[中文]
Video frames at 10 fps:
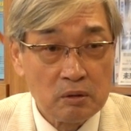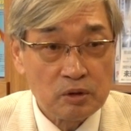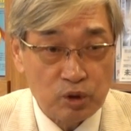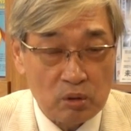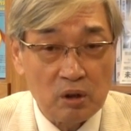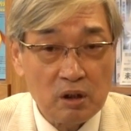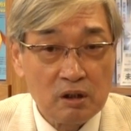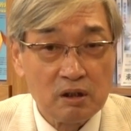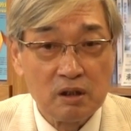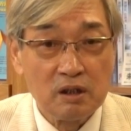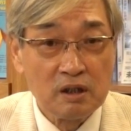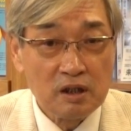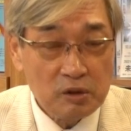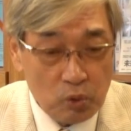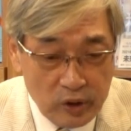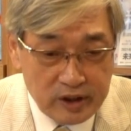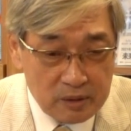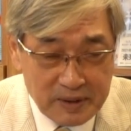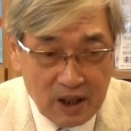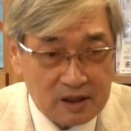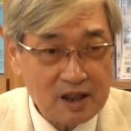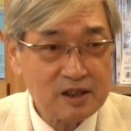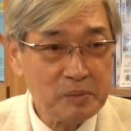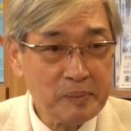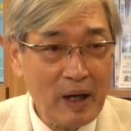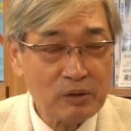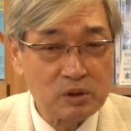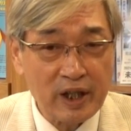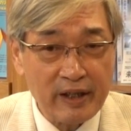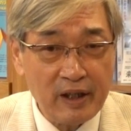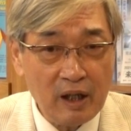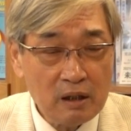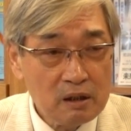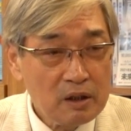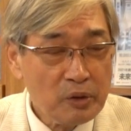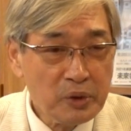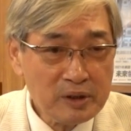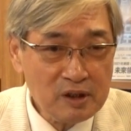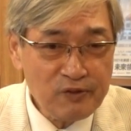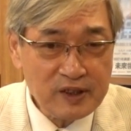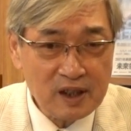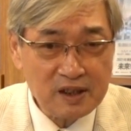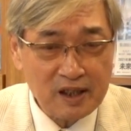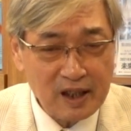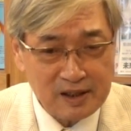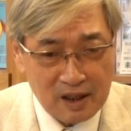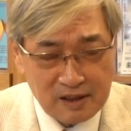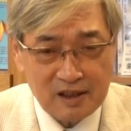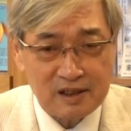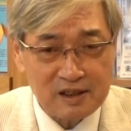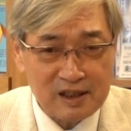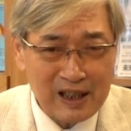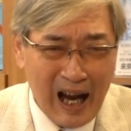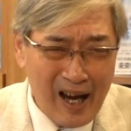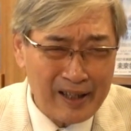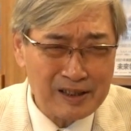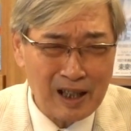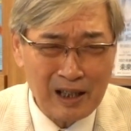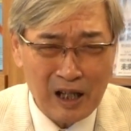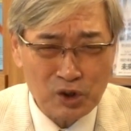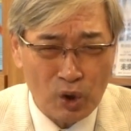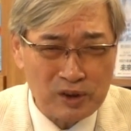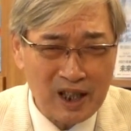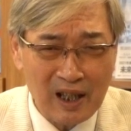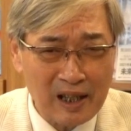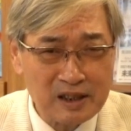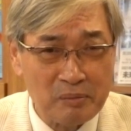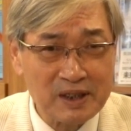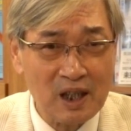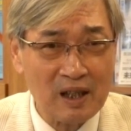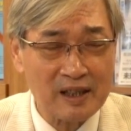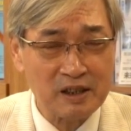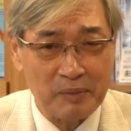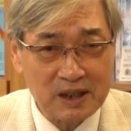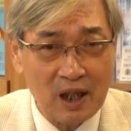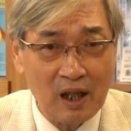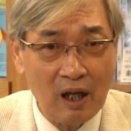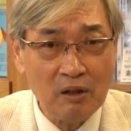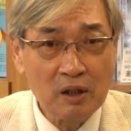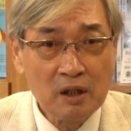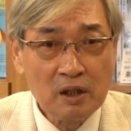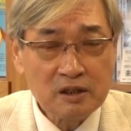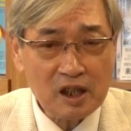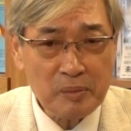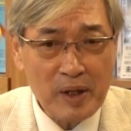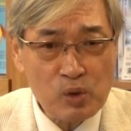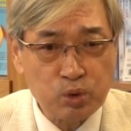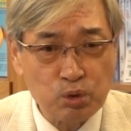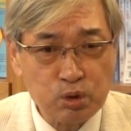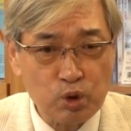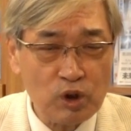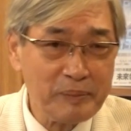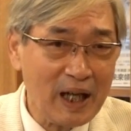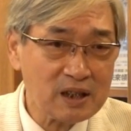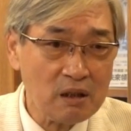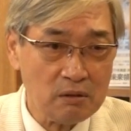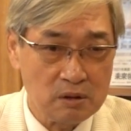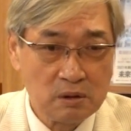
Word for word: 说为什么蒋介石不骂胡琏呢？原因非常简单，蒋介石是爱将啊、宠将啊、什么将啊、什么将啊，正面胡说八道。